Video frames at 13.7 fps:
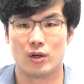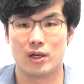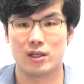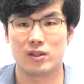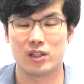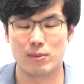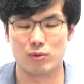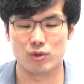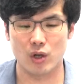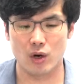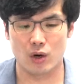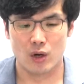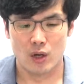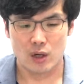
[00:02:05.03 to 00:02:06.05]
그냥 그러니까
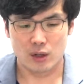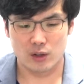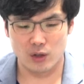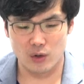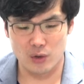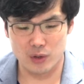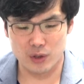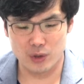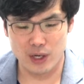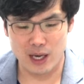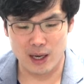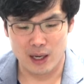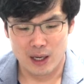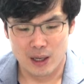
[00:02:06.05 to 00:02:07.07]
그때부터
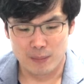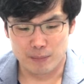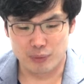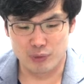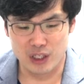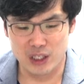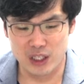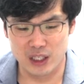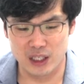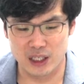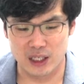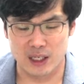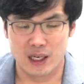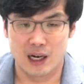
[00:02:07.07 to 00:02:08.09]
크로노스의
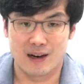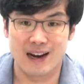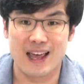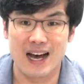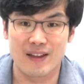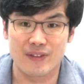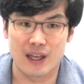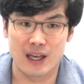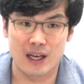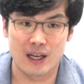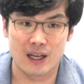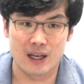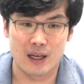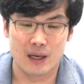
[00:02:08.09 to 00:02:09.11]
부인이
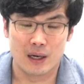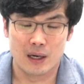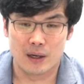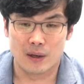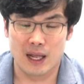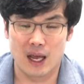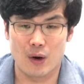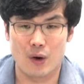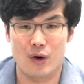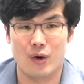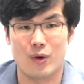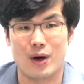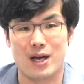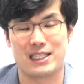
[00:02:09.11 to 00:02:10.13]
레아인데
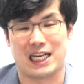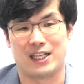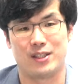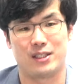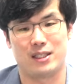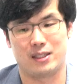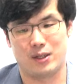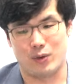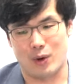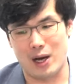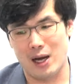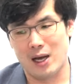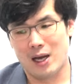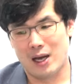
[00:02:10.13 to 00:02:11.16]
레어와의 자,
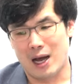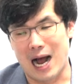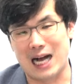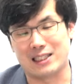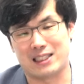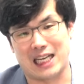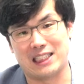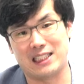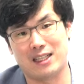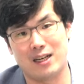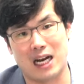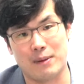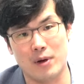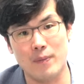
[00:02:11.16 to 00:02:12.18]
와 아,
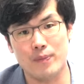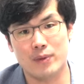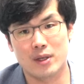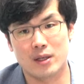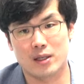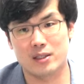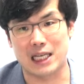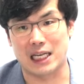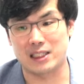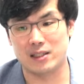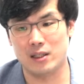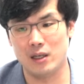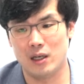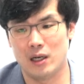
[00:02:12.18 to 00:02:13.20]
자식을 낳으면 그
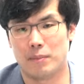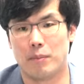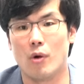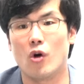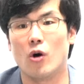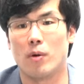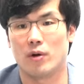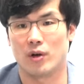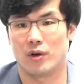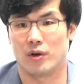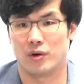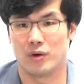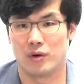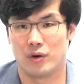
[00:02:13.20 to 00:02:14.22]
자식을
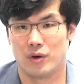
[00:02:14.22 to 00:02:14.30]
먹어버려요.